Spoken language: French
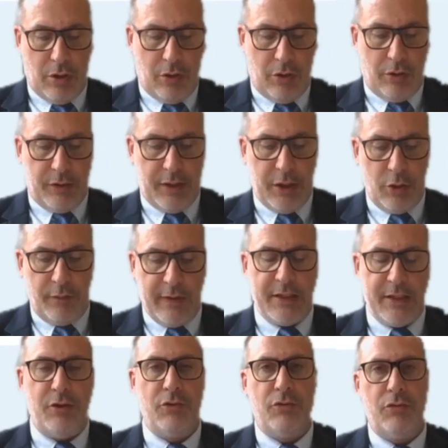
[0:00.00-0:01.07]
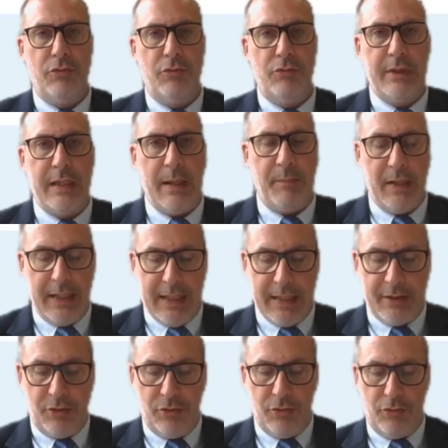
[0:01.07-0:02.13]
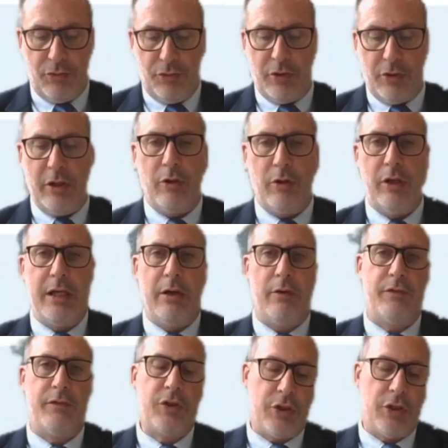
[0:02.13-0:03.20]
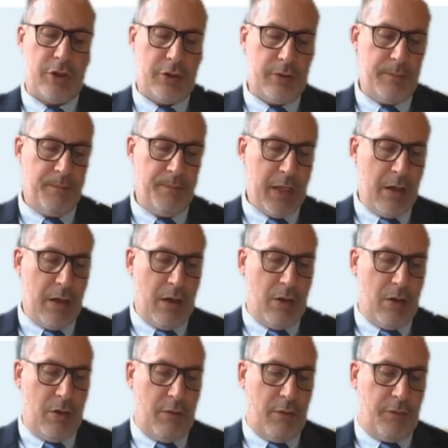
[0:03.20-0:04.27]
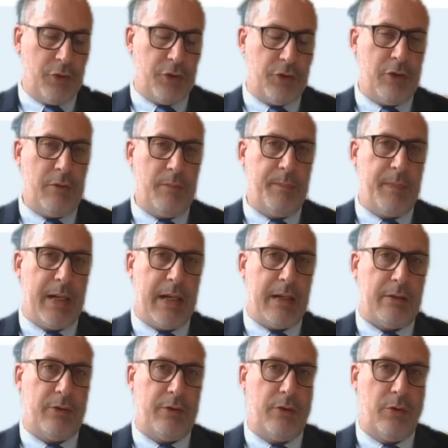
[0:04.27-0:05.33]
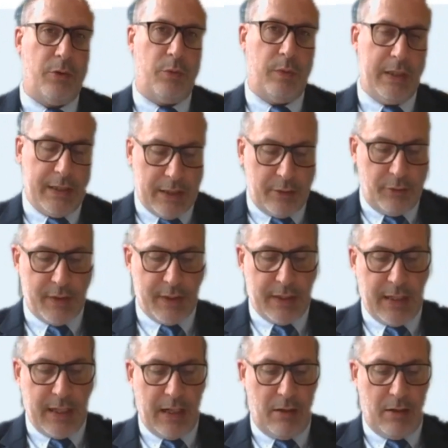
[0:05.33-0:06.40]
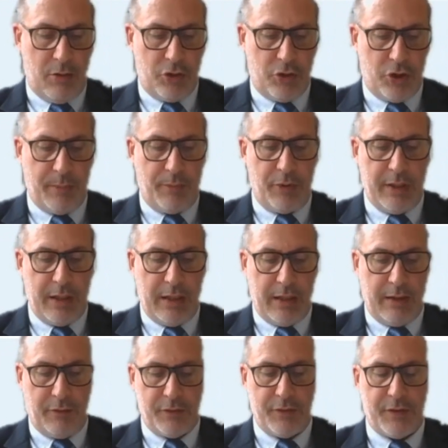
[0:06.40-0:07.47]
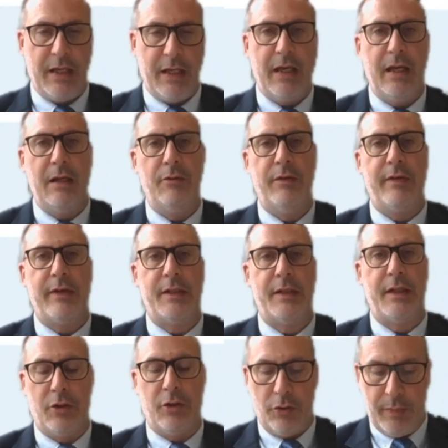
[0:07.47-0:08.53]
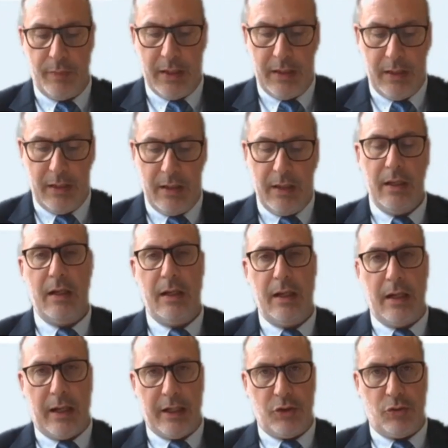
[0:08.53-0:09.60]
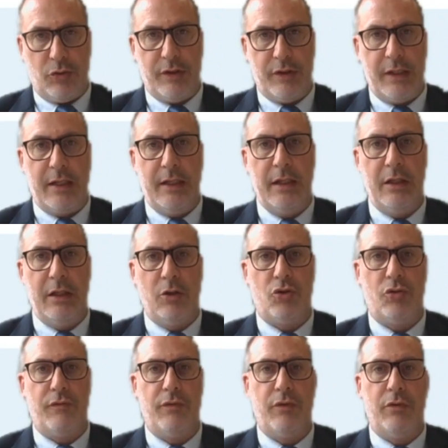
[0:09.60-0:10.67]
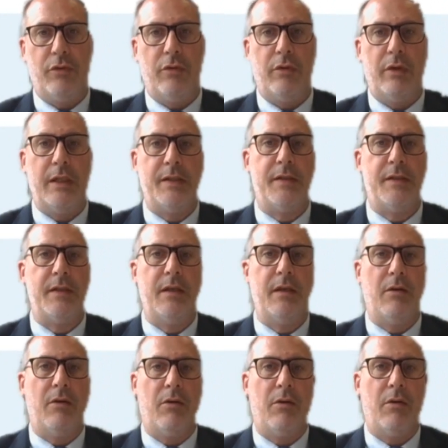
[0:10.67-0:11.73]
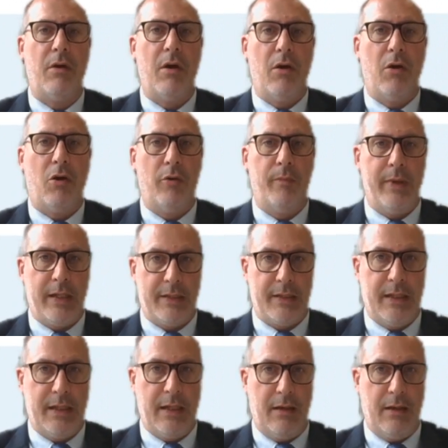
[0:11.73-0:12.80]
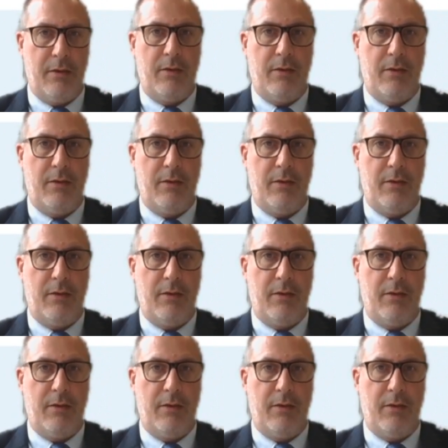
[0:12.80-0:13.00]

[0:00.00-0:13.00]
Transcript: euh, d'innovation, d'application de l'éolien offshore flottant par huit industriels japonais et français, l'Université de Kobe, la région Occitanie, que je veux ici remercier